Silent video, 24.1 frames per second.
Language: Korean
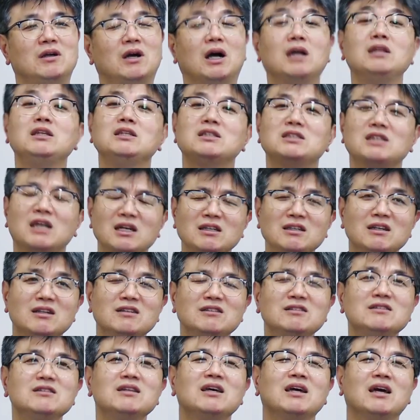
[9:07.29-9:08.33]
아니
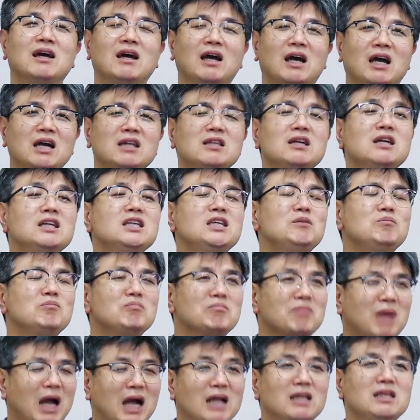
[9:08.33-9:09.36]
찬양은
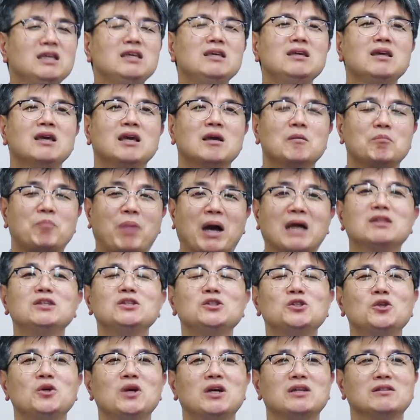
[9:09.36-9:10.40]
하나님만이
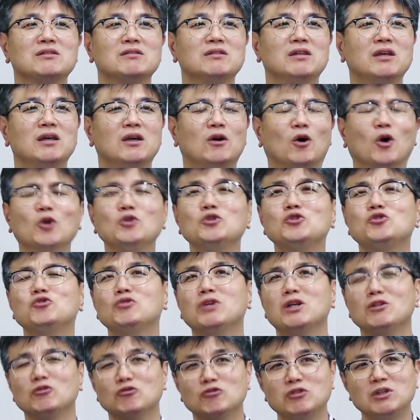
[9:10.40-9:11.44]
받으셔야 하는데 어느
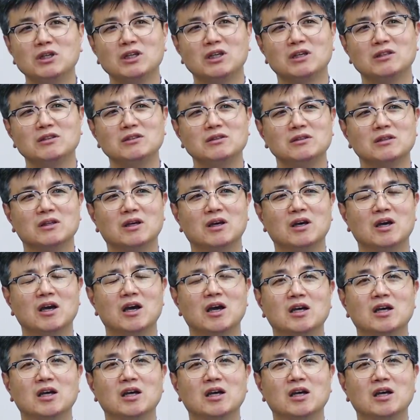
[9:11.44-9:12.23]
순간 우리에게는